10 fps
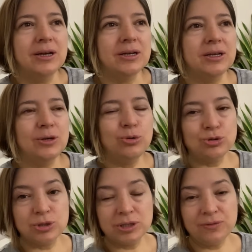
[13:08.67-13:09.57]
E,
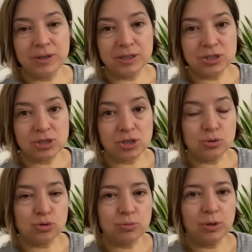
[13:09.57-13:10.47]
huçları falan işte
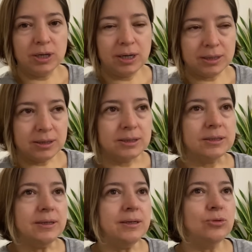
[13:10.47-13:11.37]
Cansucuğum öyle
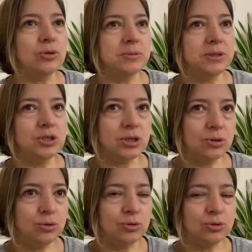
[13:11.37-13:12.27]
katladı. Dolabın içine
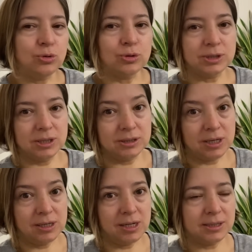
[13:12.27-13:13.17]
koyduk
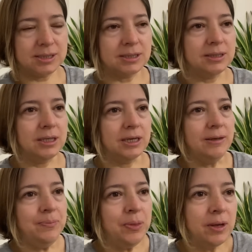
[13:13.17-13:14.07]
ortalıktan kalksın diye.